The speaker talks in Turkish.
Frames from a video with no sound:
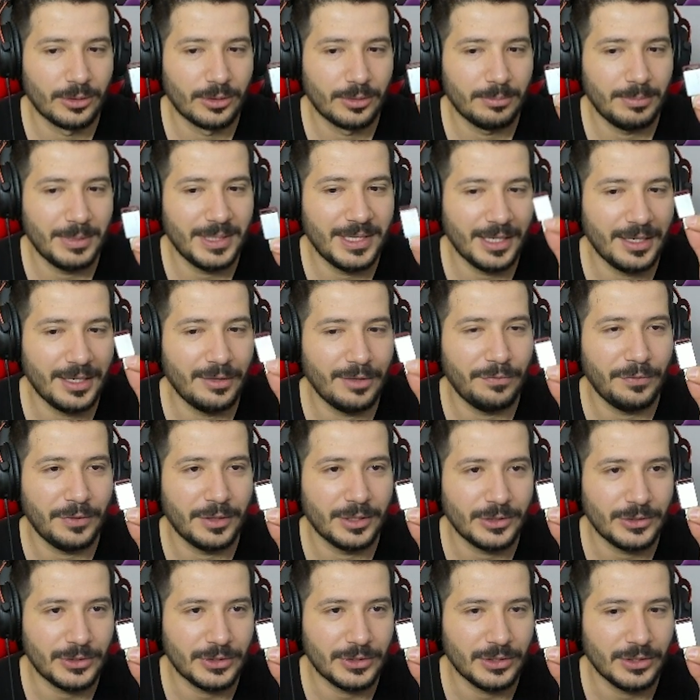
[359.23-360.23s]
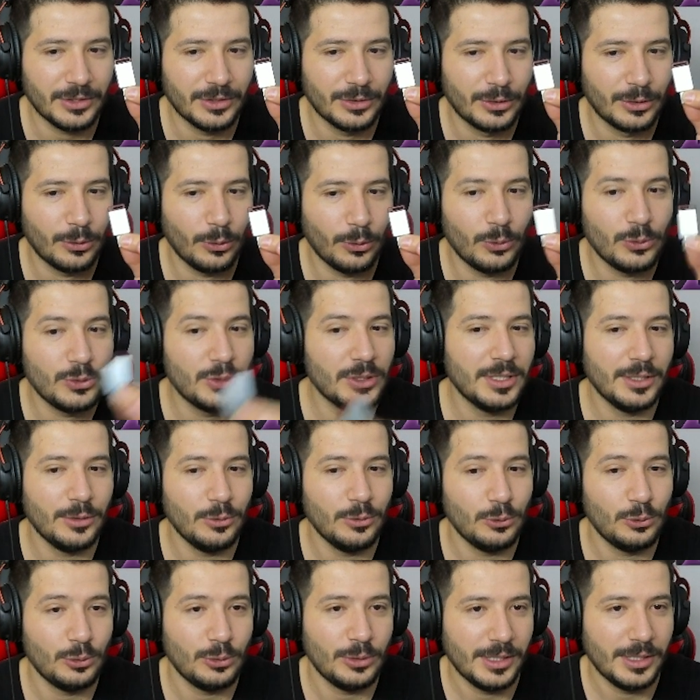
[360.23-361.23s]
Bir tane flash'ı. Önceden
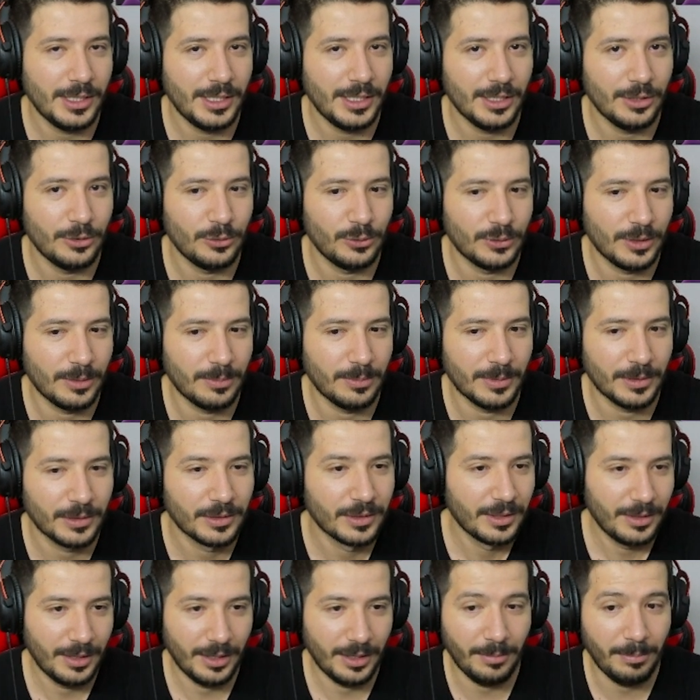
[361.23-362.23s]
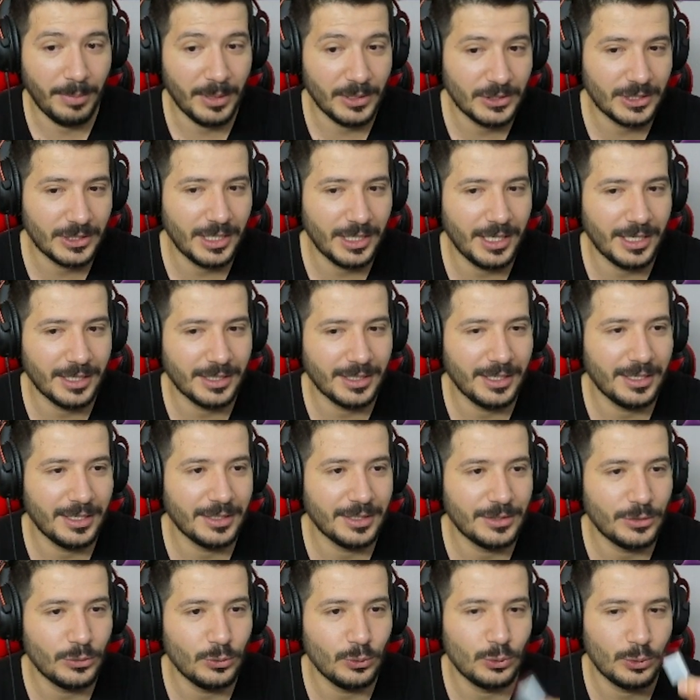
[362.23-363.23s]
3 liraya alıyordu ama. Ha, başka yerden
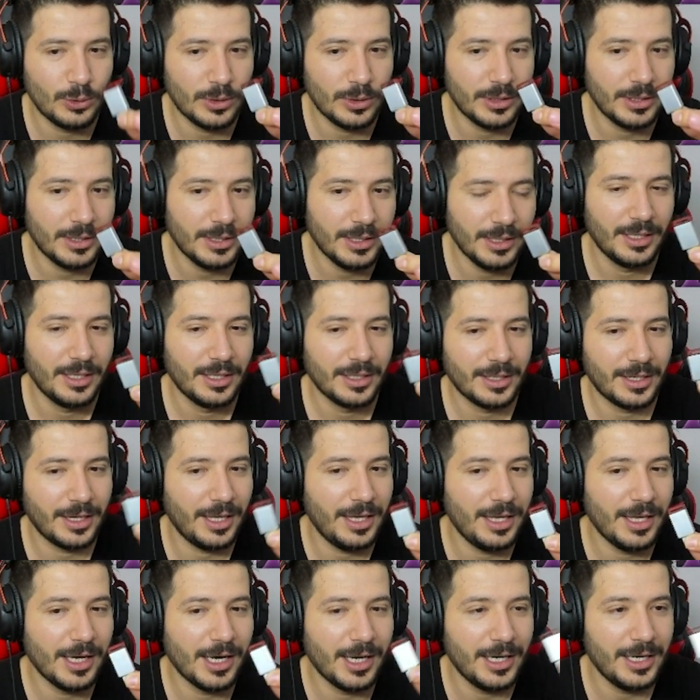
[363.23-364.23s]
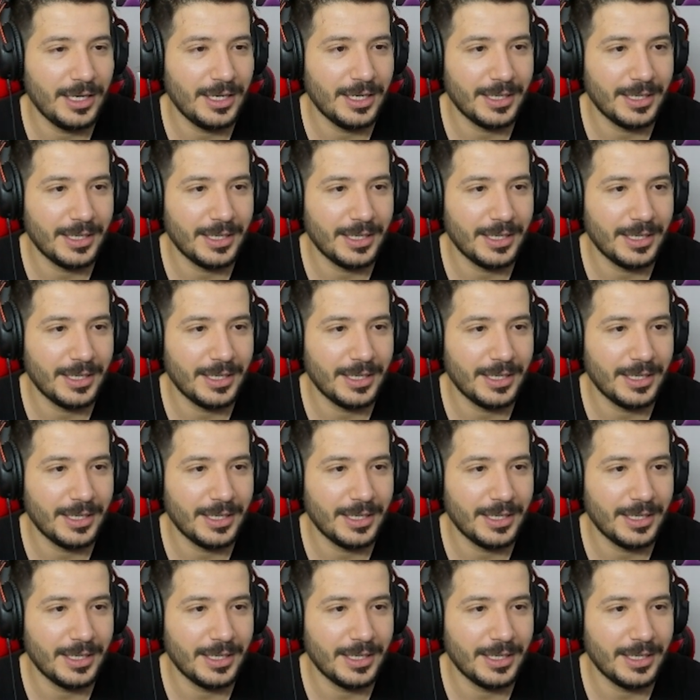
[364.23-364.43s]
alsa 3 liraya ihaleyle